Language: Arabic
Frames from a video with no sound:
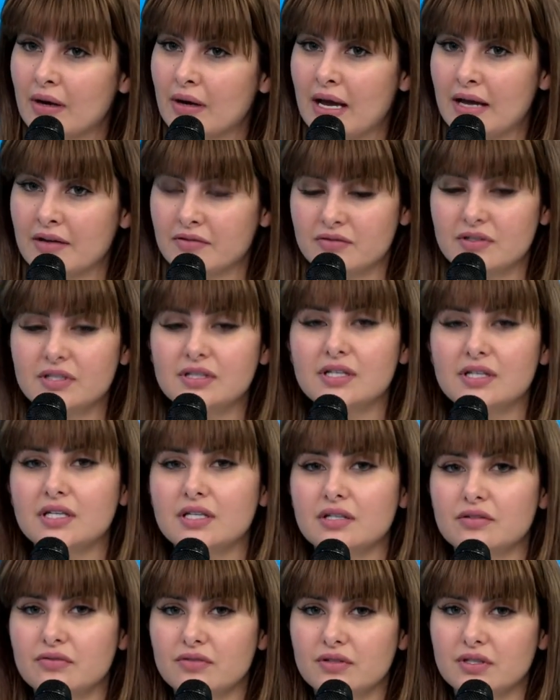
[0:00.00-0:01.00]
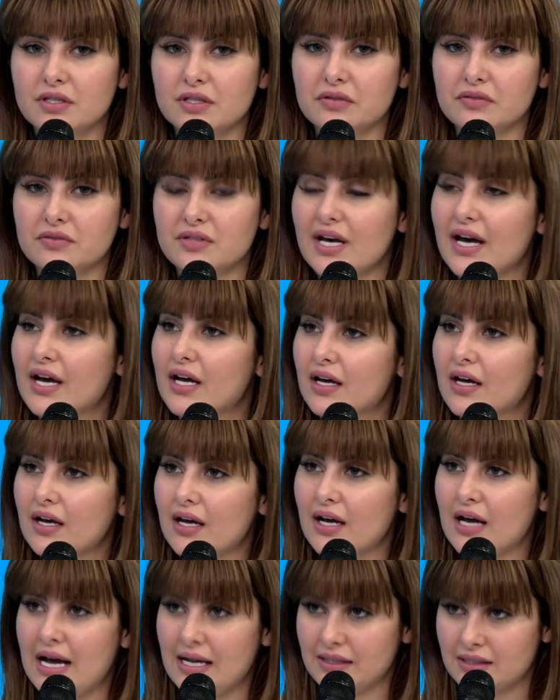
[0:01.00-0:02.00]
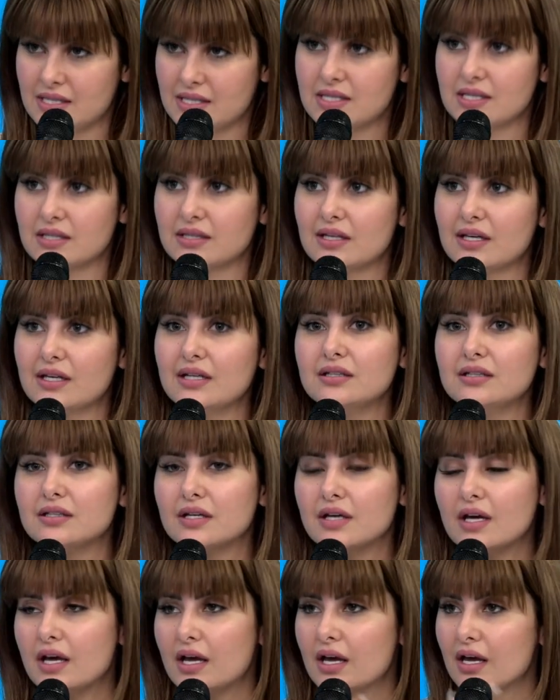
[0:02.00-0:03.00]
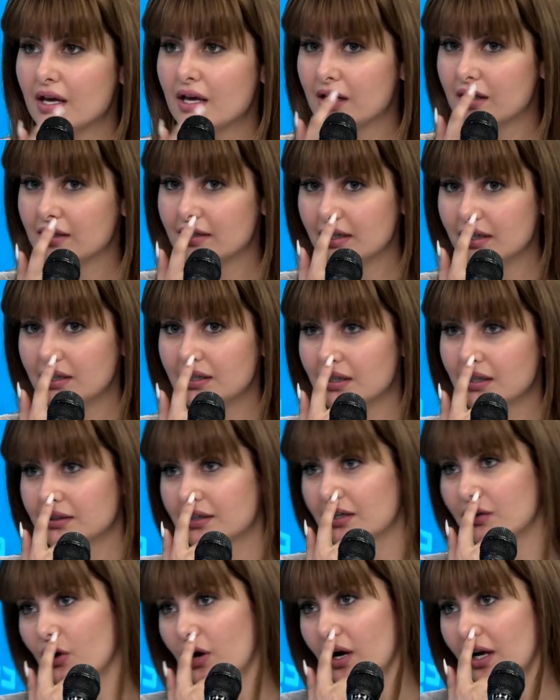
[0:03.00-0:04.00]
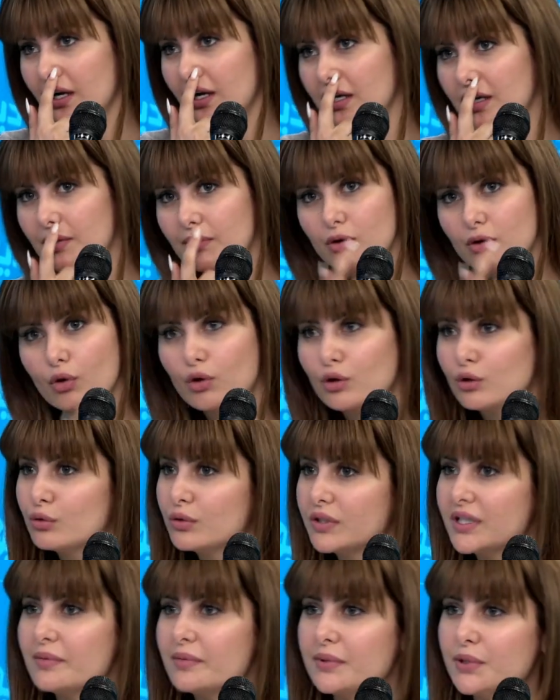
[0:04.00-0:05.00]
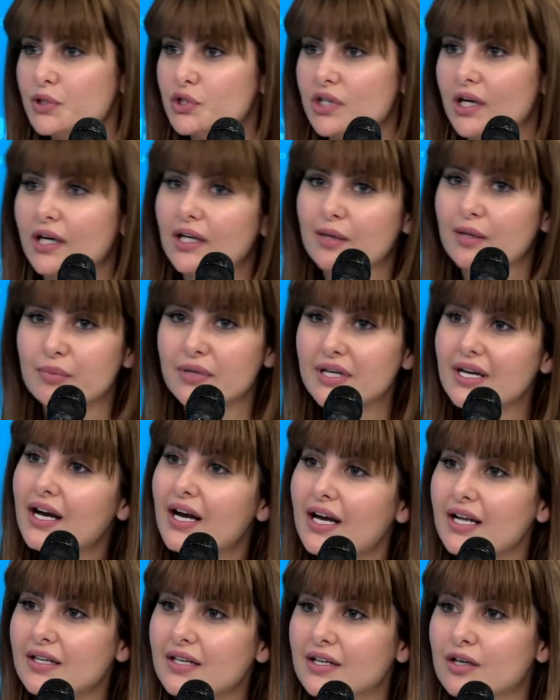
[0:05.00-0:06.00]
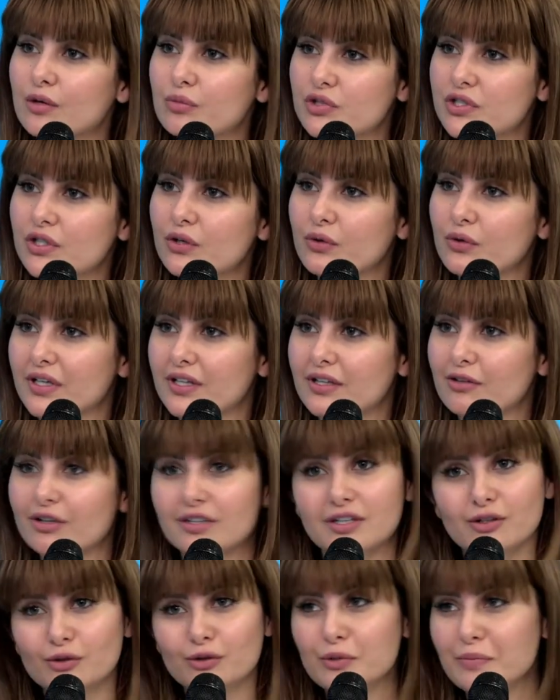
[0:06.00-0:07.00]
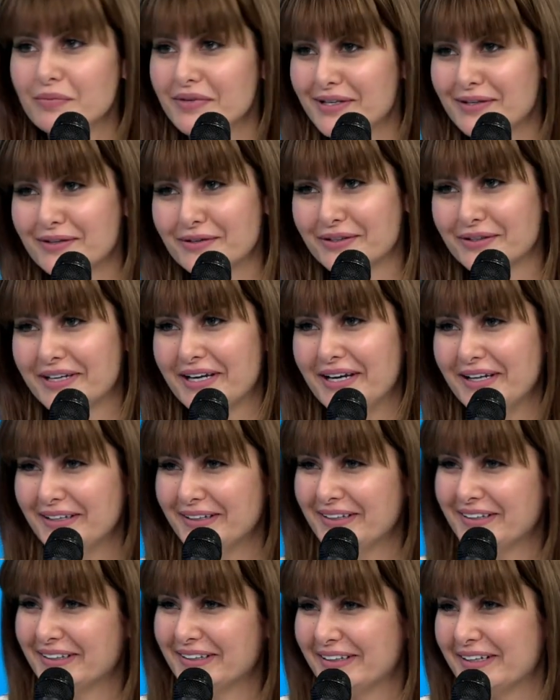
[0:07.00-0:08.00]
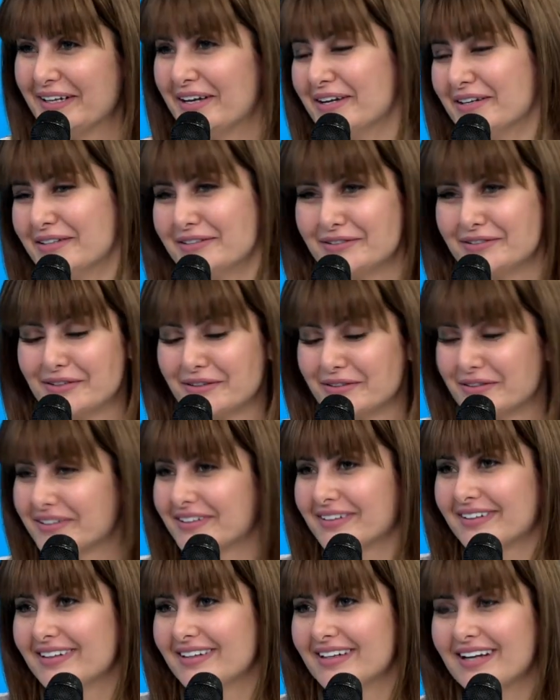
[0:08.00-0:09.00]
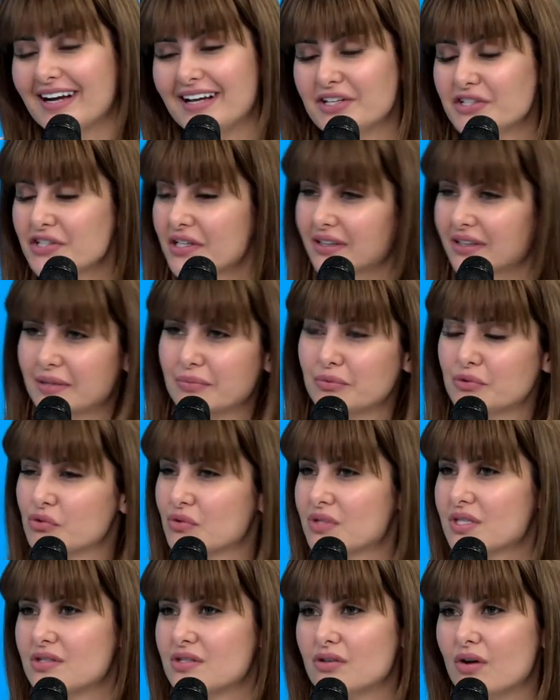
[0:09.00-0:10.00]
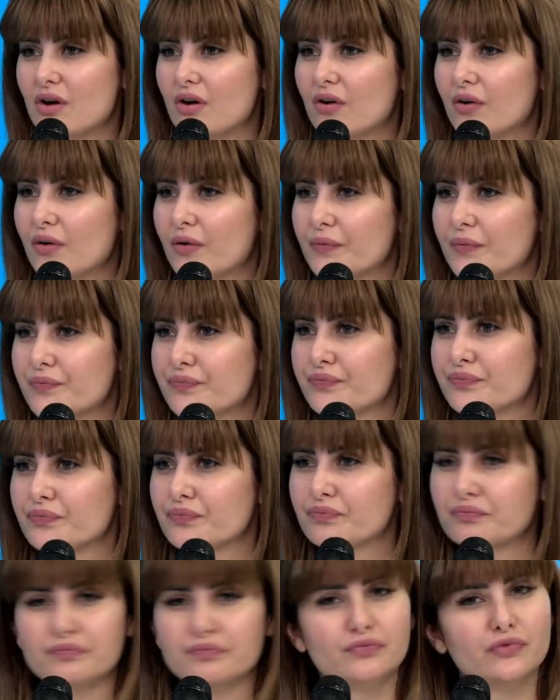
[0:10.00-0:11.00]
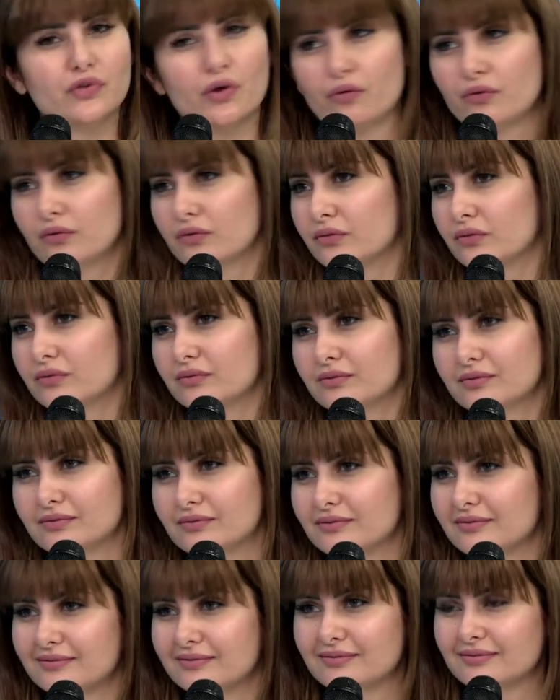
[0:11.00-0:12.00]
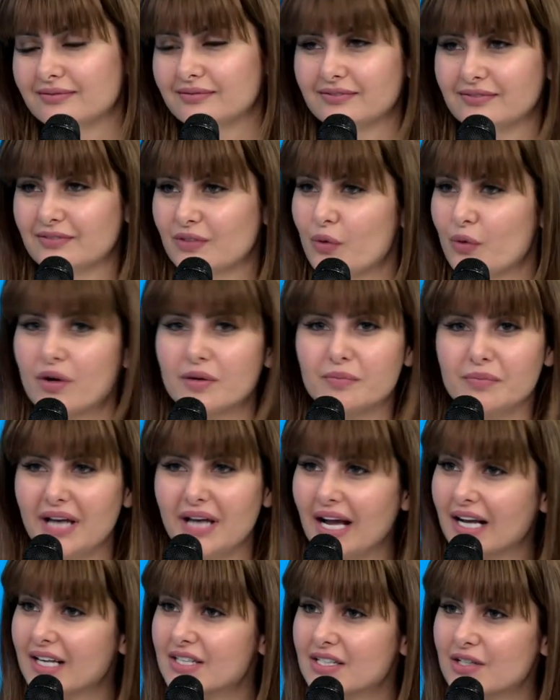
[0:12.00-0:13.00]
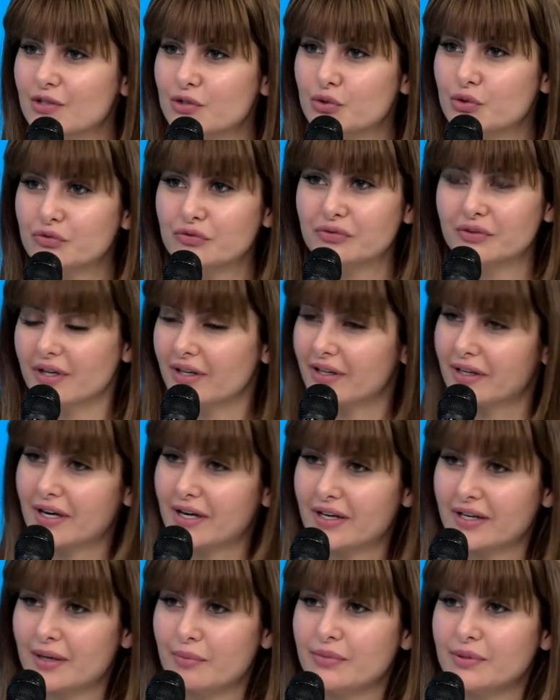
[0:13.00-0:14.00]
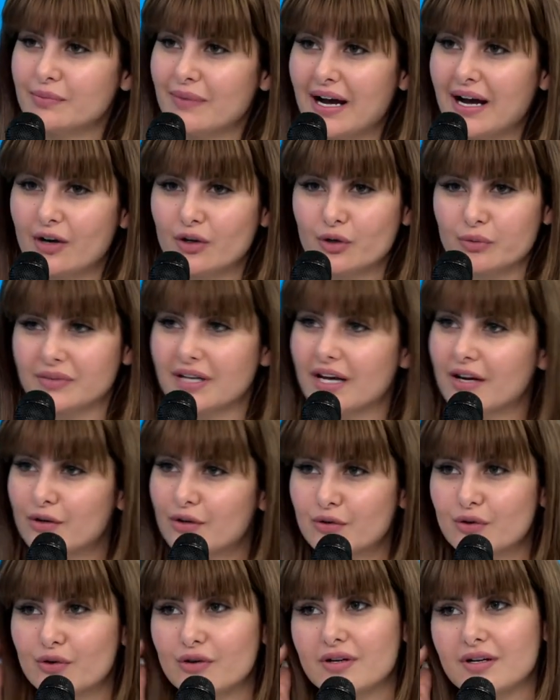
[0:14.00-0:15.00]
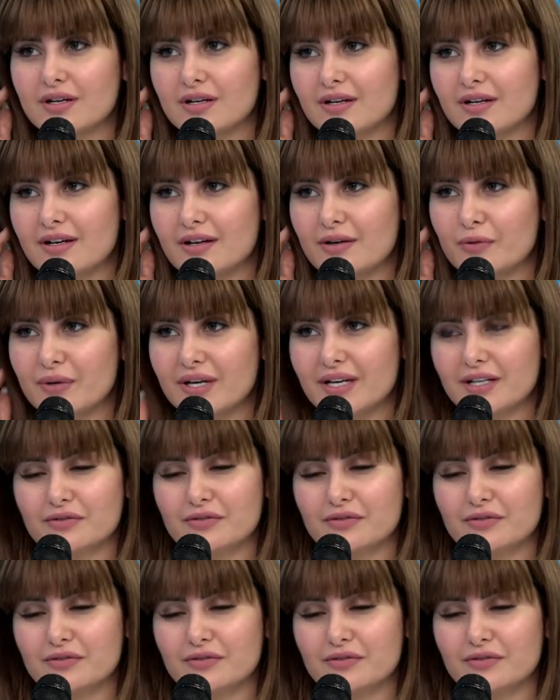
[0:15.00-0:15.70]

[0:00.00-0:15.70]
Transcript: انفيتي آه، في في قعده ستات يا اخي اقترحوا عليا من قلت له لا مانيش عالميه قال لي راه باش تاخذ كذا وكذا قلت له باهي اوكي آه، دونك ذاك علاش خدمته ما استهواكش الاعلام ما عجبكش بالعكس انا نشوف آه، ربي معاكم نهار الكل الواحد